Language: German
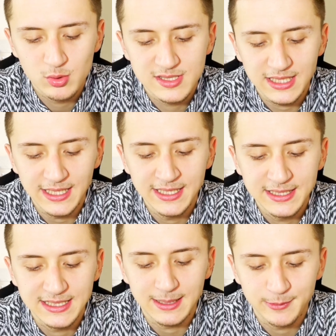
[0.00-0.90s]
sein.
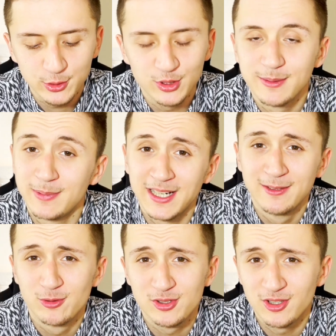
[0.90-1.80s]
Ich habe natürlich ein paar
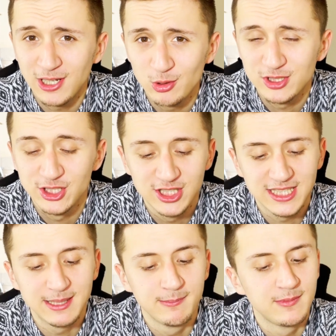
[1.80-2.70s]
Infos noch
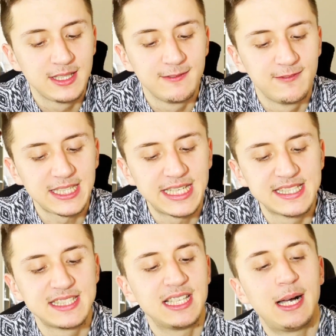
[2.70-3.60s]
rausgeschrieben, die wichtig
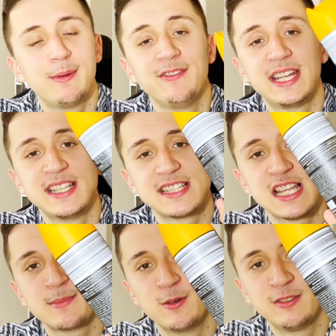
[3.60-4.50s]
sind, aber wir gehen jetzt
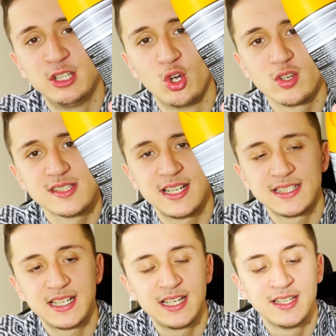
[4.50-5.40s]
erstmal auf die
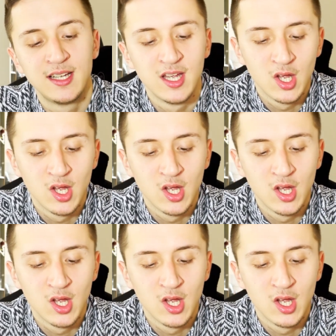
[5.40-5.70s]
Rückseite ein